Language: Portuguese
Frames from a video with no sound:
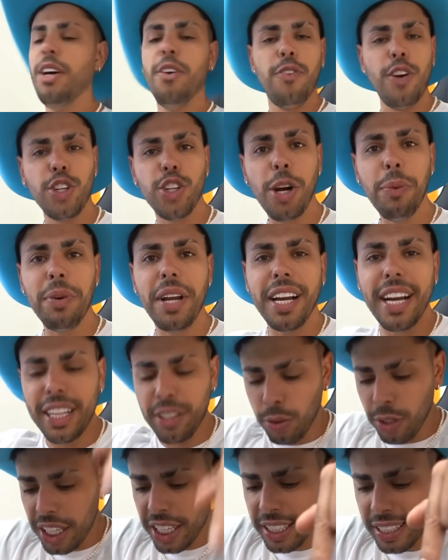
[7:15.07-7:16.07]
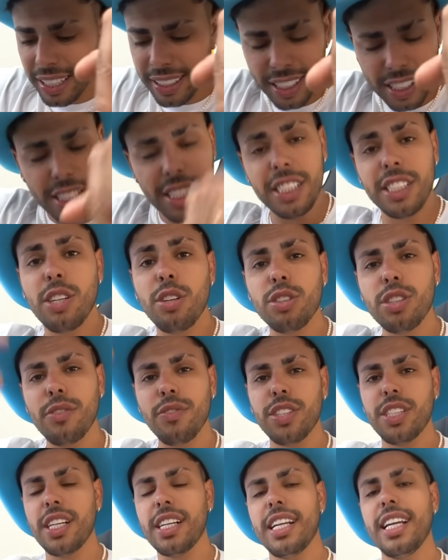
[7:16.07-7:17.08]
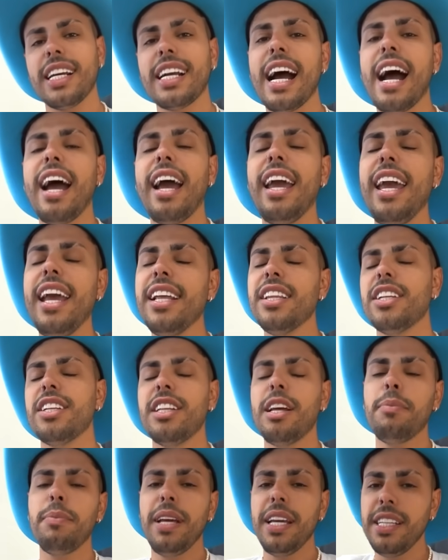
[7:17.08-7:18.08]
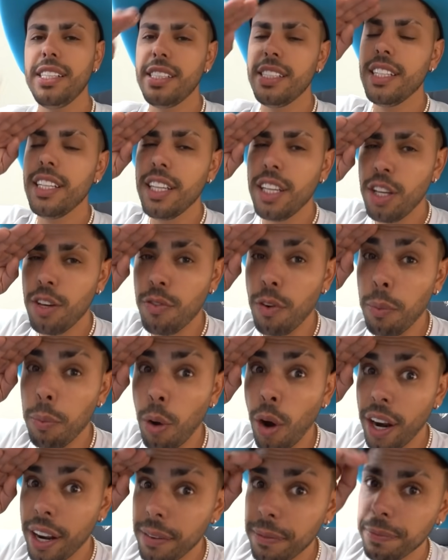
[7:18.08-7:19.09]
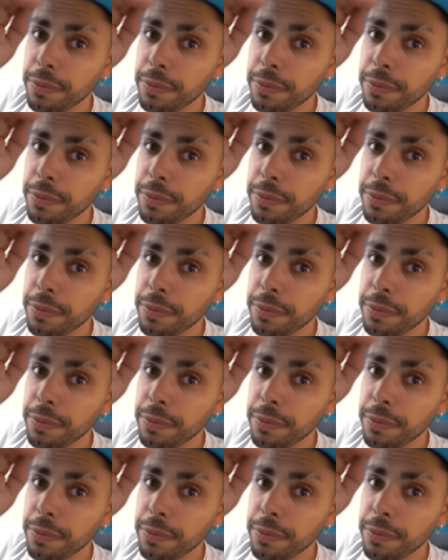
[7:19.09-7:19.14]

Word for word: Fechou, molecada? O link tá na descrição, é só você clicar, entra na Blaze e vambora.